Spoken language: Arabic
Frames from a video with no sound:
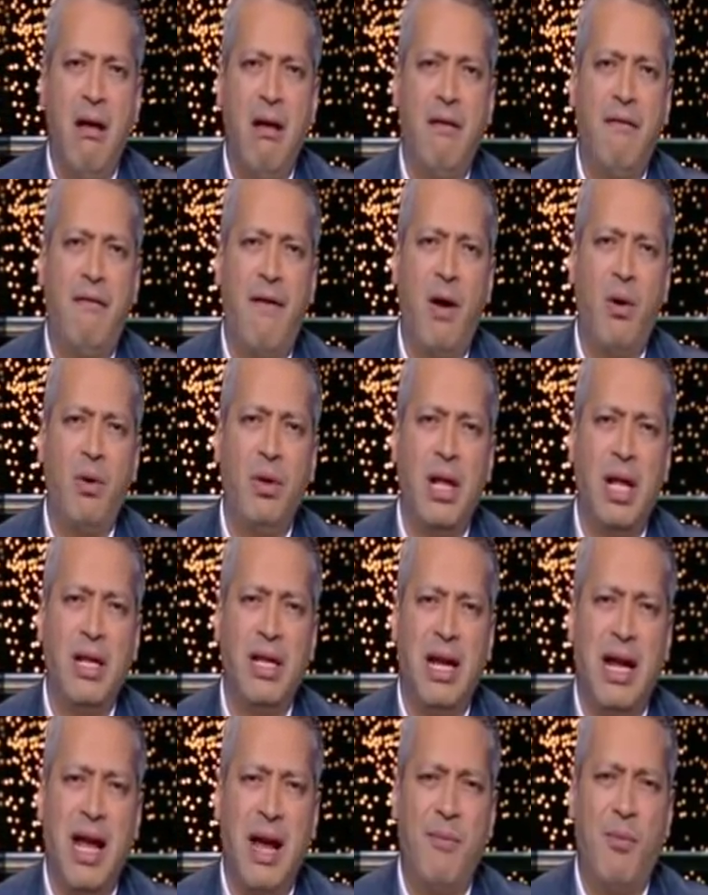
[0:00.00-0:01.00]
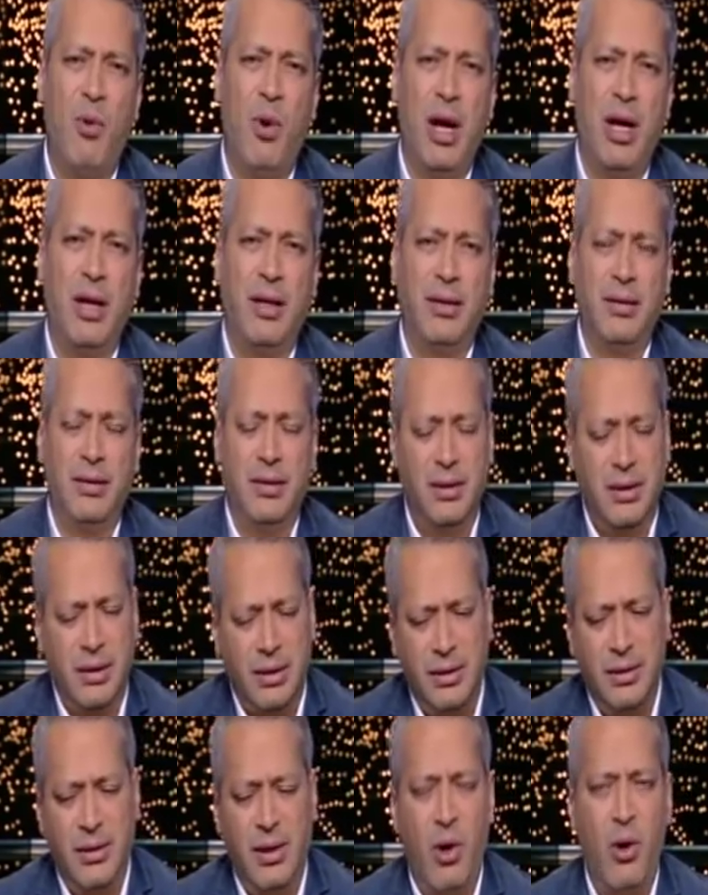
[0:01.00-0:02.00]
فقلنا دي كبوه
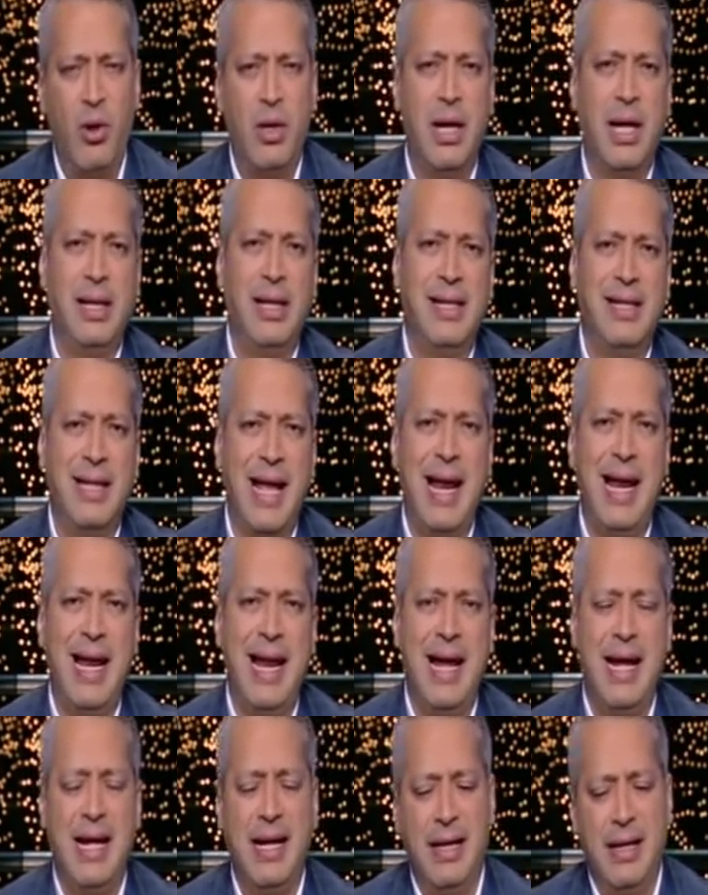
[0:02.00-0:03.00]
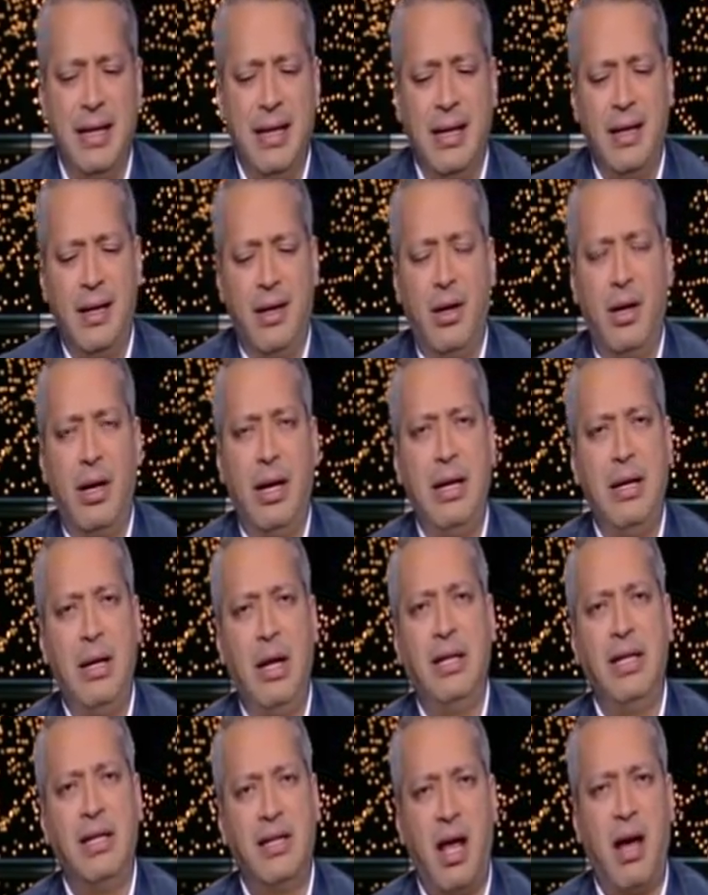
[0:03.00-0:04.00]
قلنا دي زله قلنا
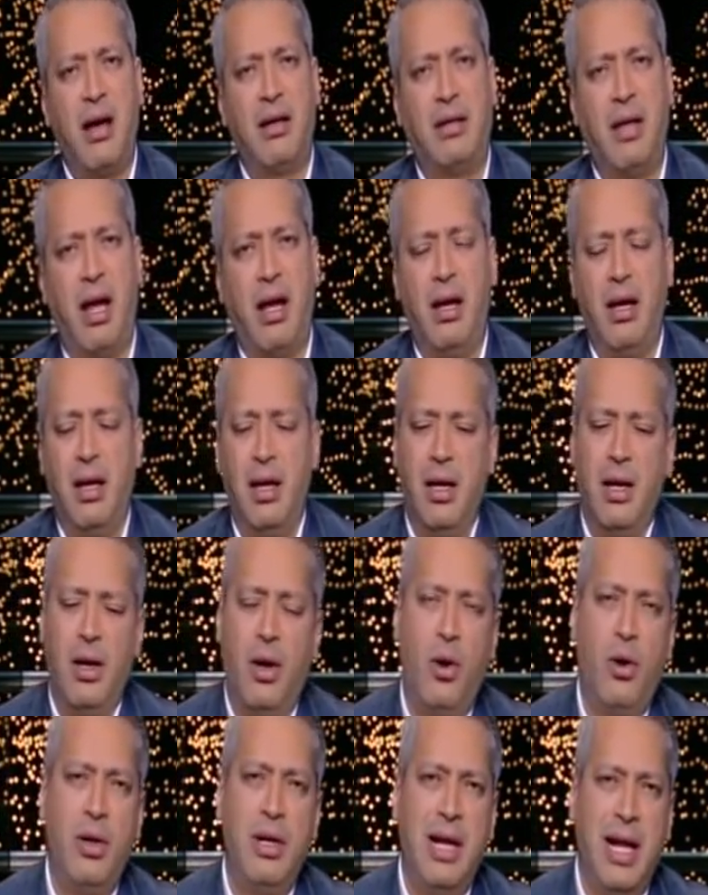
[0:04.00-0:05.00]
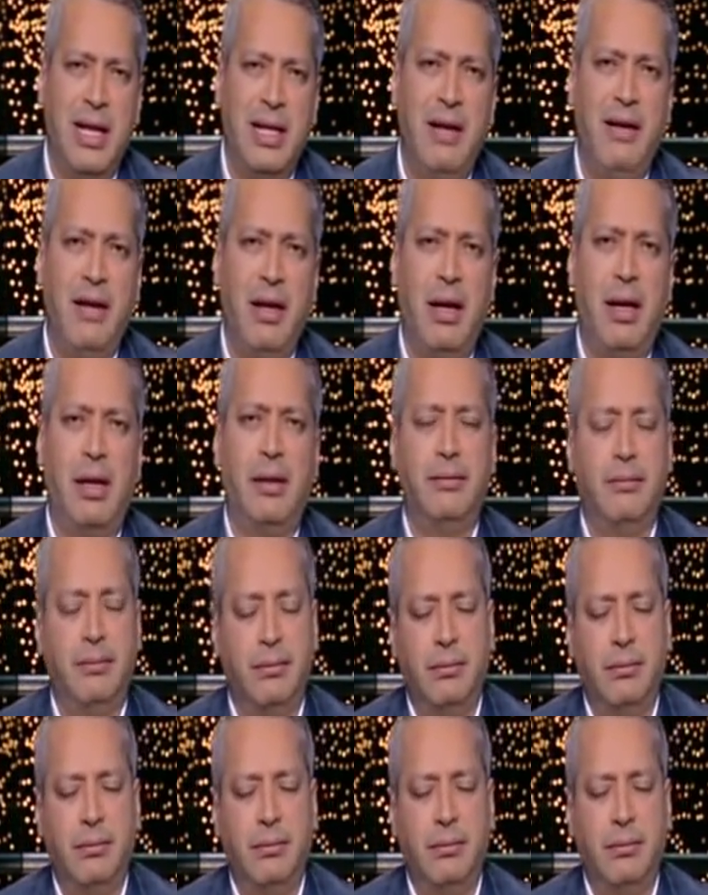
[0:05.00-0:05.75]
دي سقطه قلنا دي آه.